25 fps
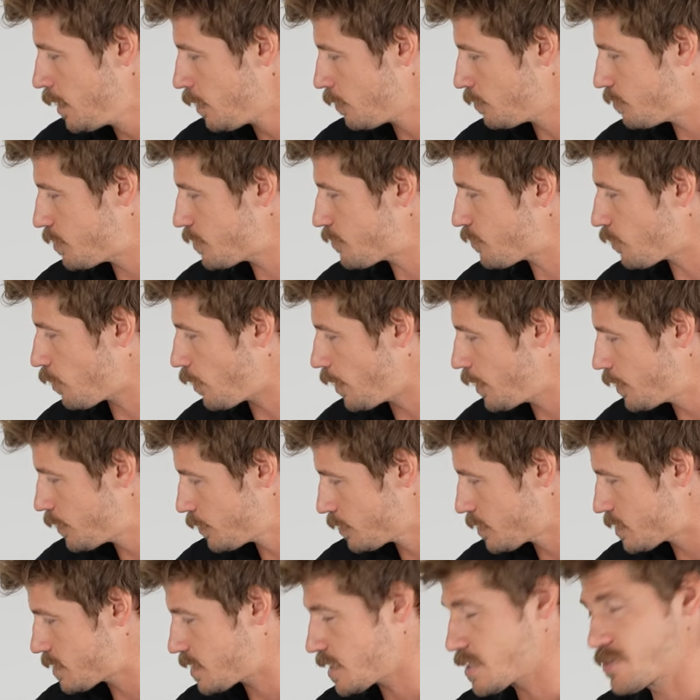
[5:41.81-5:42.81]
Und wir freuen
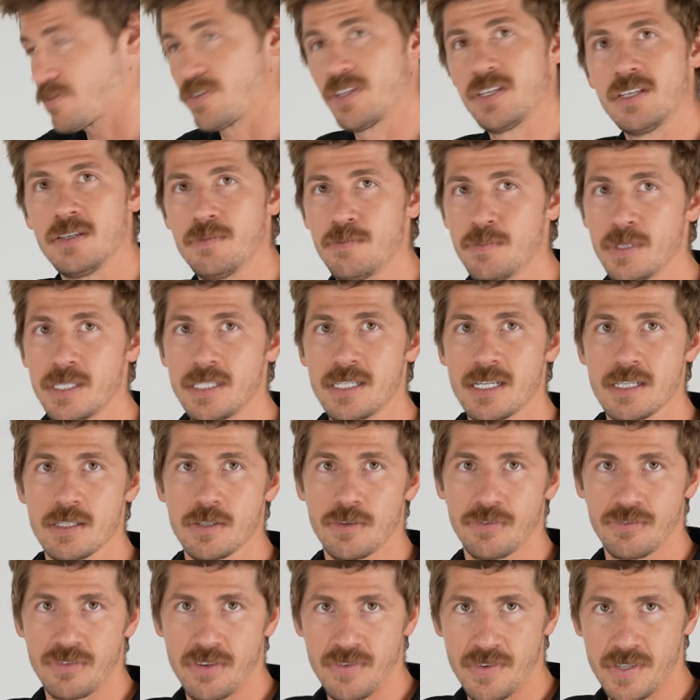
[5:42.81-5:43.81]
uns, dass wir die mit der
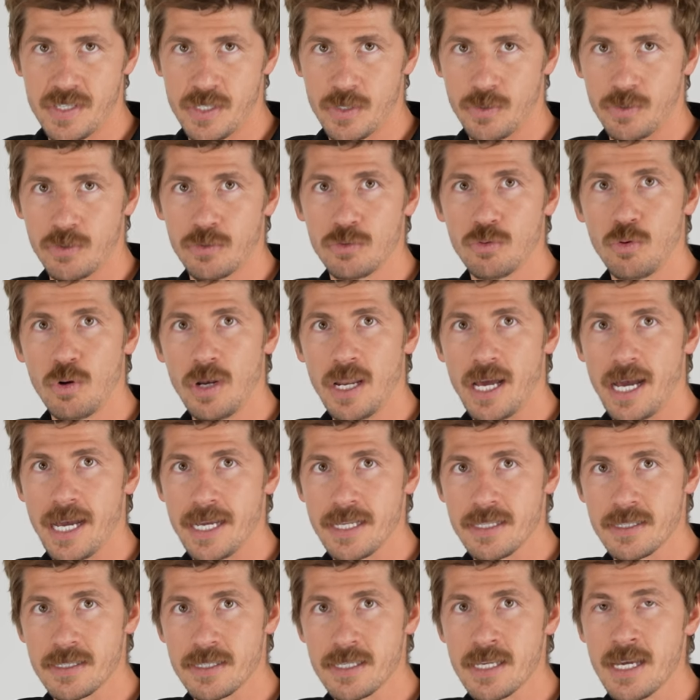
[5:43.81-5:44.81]
Softwareversion
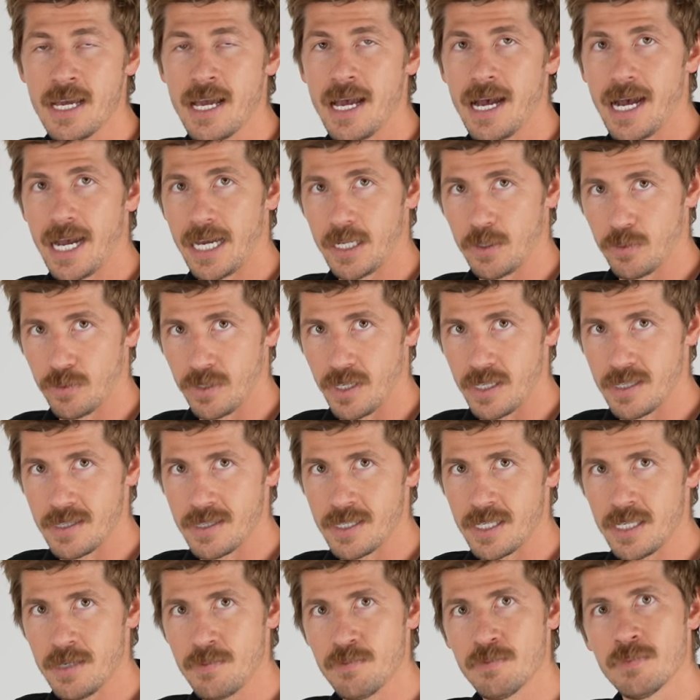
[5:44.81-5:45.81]

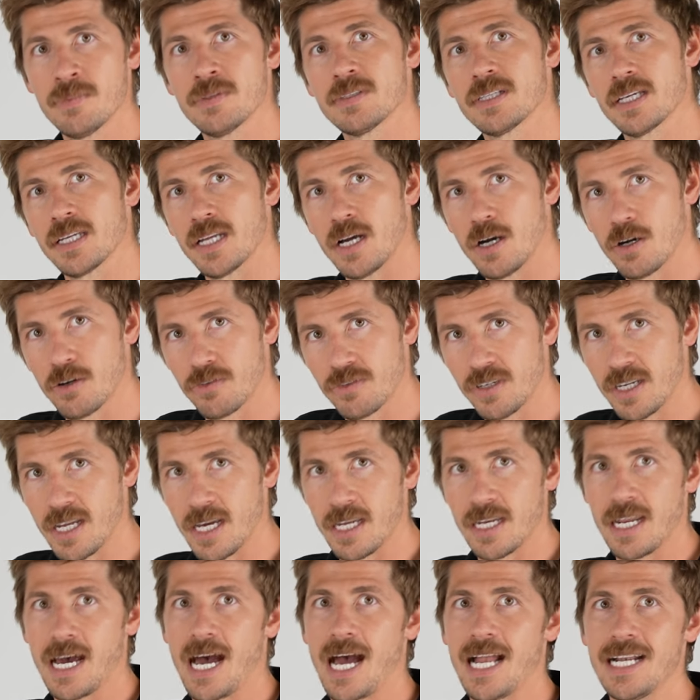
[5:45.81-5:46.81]
01107 dann auch wieder
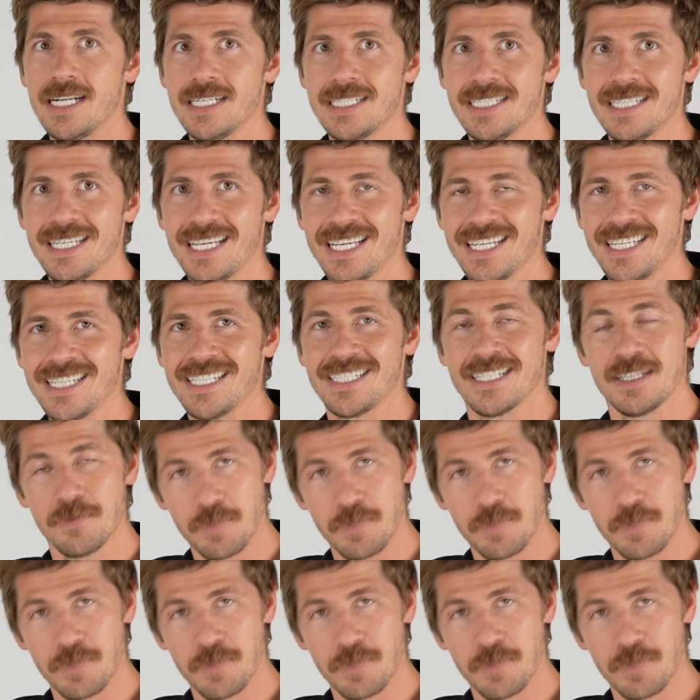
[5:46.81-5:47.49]
an all diejenigen,